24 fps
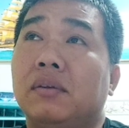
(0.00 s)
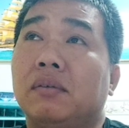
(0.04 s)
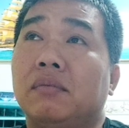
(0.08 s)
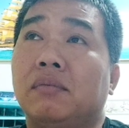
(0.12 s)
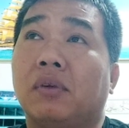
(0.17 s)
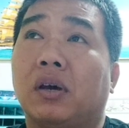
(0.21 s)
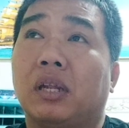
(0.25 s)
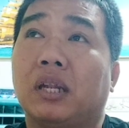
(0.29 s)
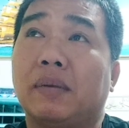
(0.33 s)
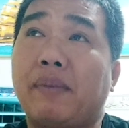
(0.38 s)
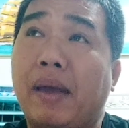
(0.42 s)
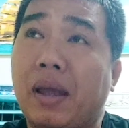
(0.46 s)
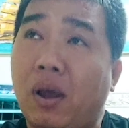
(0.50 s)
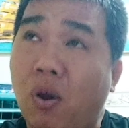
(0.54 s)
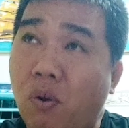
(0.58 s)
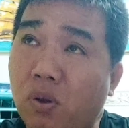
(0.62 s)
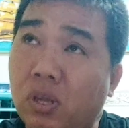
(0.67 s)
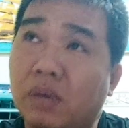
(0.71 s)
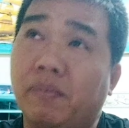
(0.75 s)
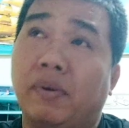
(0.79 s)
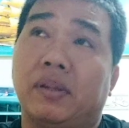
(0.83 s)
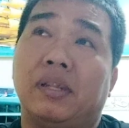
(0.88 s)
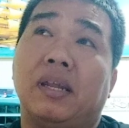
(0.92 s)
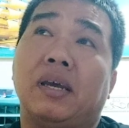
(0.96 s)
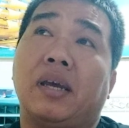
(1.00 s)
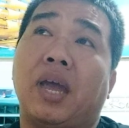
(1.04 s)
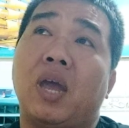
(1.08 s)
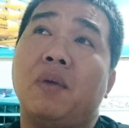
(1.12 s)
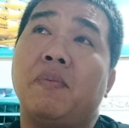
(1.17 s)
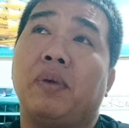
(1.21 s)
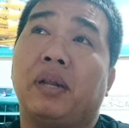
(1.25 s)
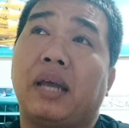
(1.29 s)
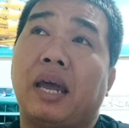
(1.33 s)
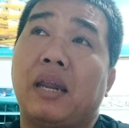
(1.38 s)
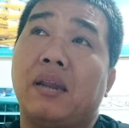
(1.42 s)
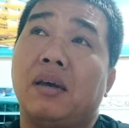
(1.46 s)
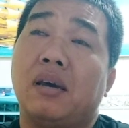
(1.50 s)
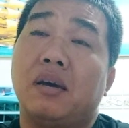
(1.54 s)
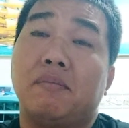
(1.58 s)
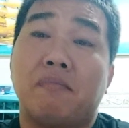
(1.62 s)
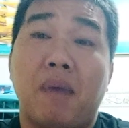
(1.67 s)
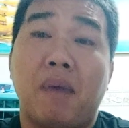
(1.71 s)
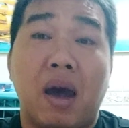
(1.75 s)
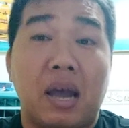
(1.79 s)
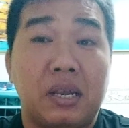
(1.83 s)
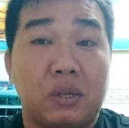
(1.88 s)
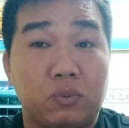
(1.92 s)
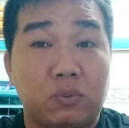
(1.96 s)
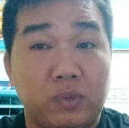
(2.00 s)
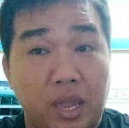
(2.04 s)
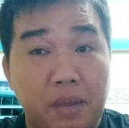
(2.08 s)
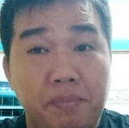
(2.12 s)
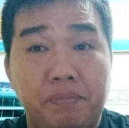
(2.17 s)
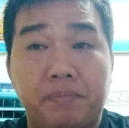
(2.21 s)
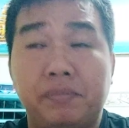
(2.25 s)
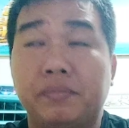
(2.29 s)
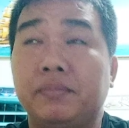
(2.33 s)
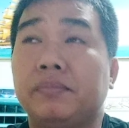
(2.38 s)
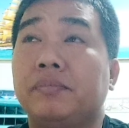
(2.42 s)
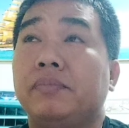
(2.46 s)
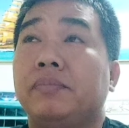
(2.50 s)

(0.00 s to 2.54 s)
rồi ta bán thuốc cho mình ta kêu mình cái nữa mơ xuống tiếp